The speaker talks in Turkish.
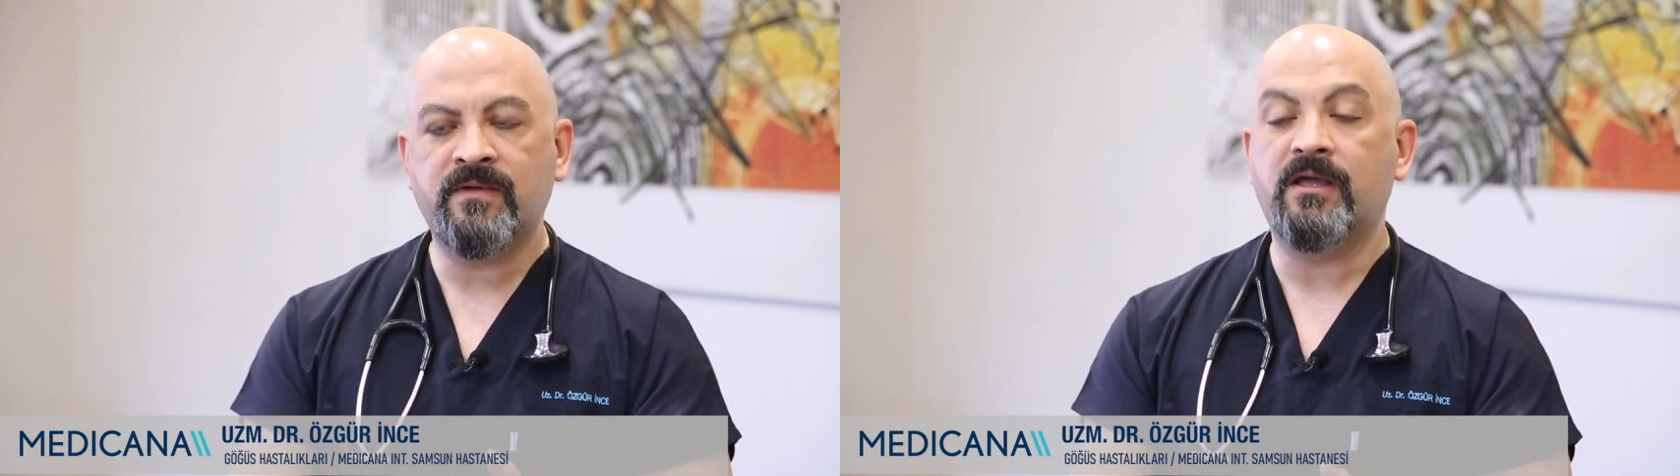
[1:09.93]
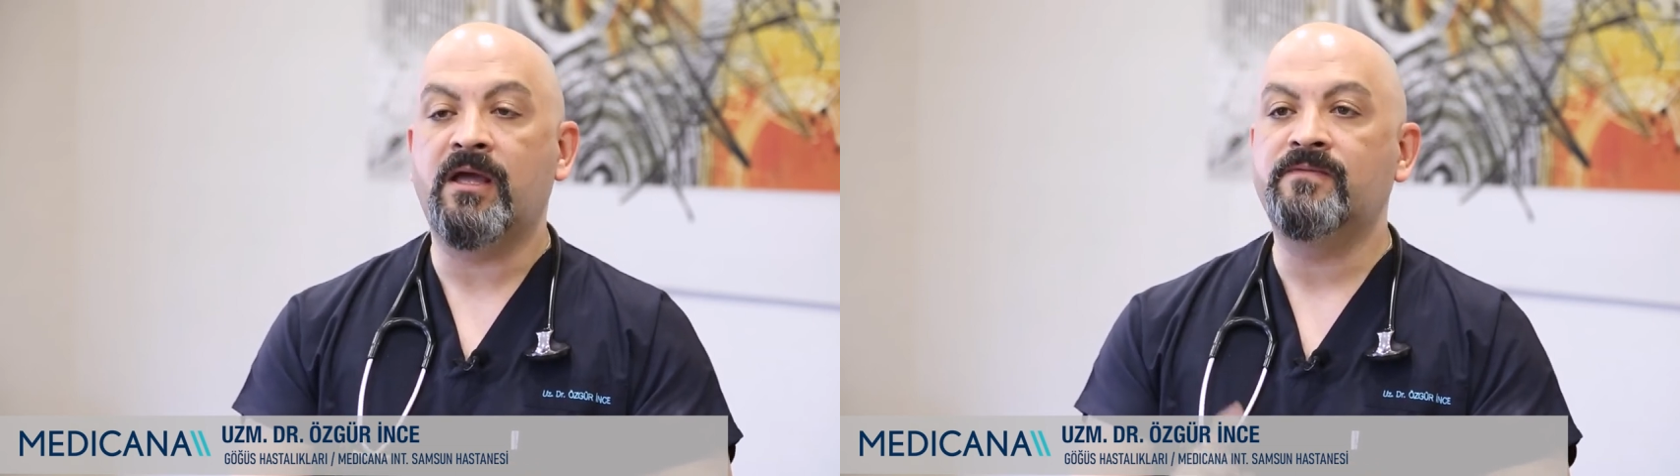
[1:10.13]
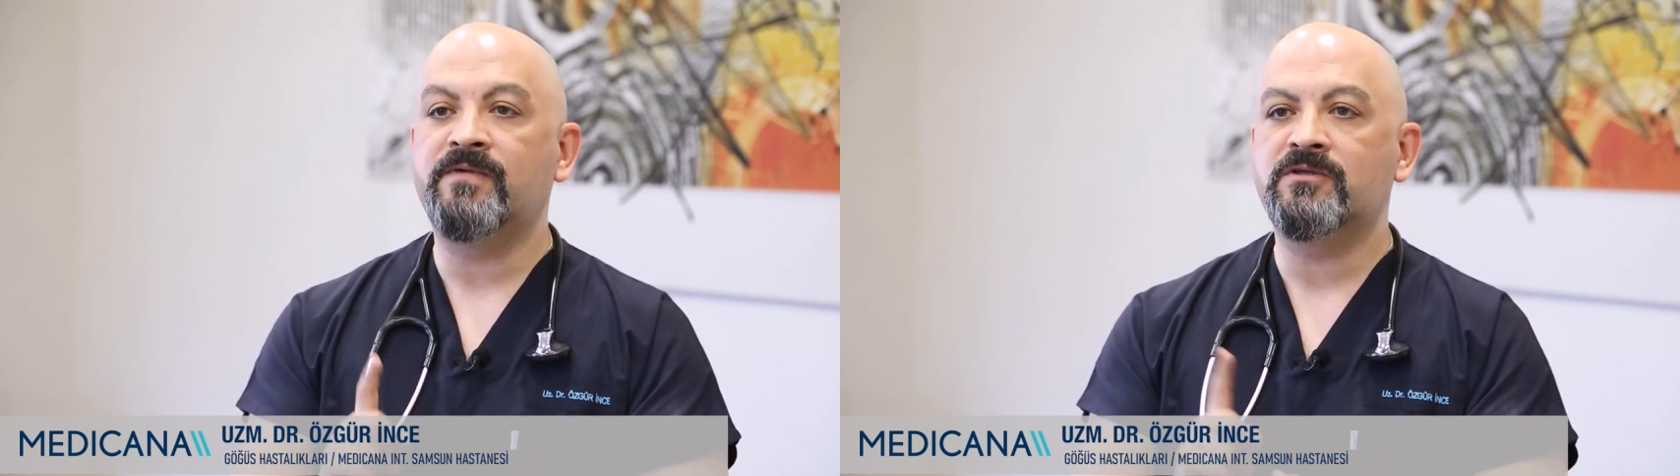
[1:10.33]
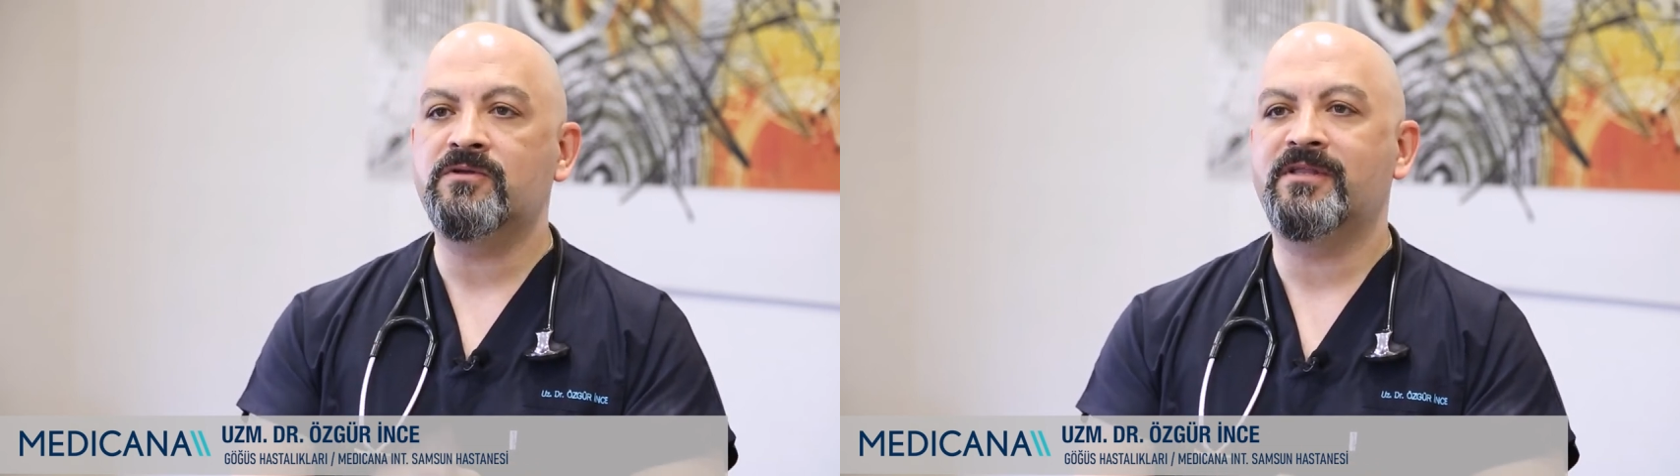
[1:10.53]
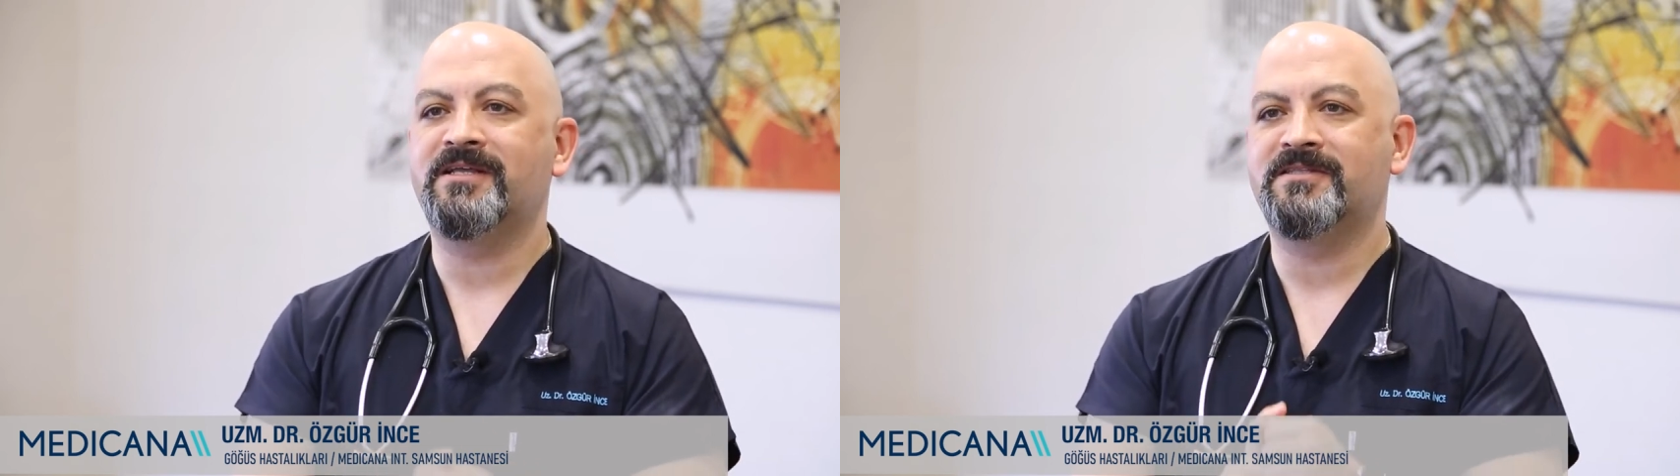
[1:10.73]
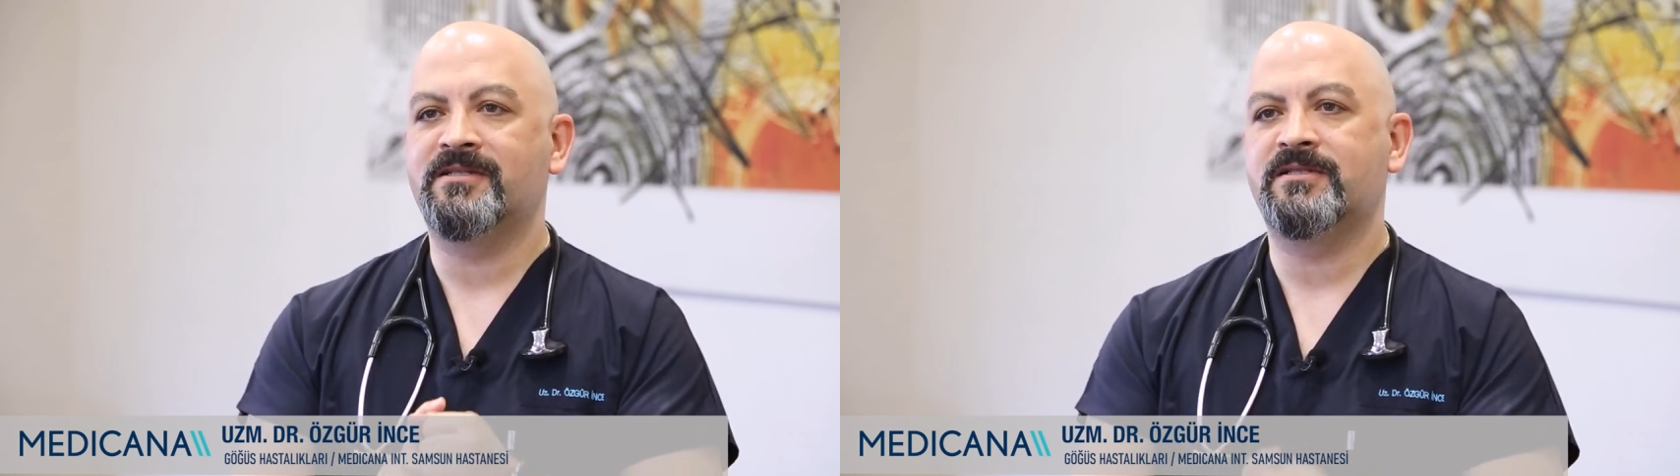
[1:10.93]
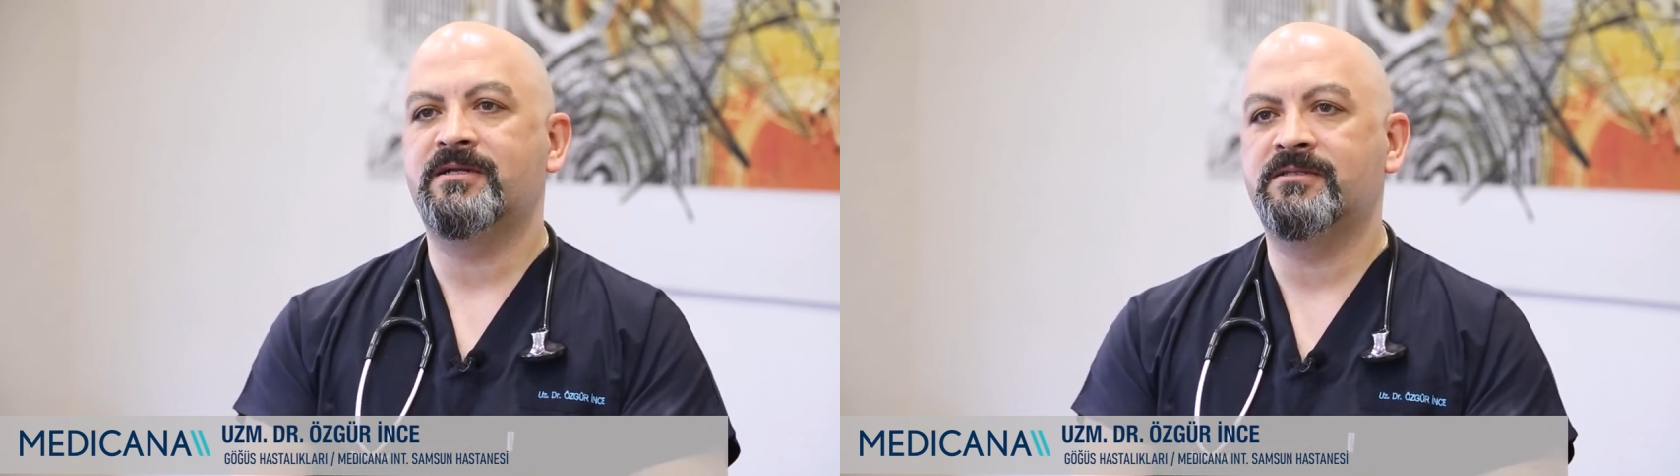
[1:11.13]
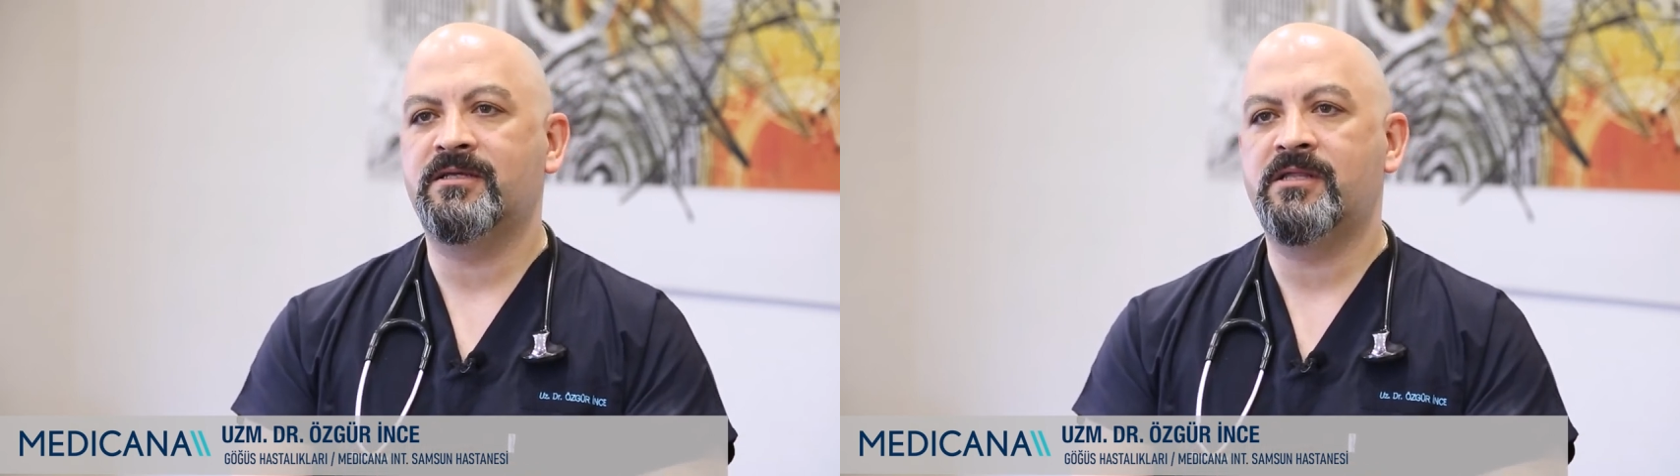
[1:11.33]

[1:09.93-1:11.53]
ve enfeksiyon hastalıklarının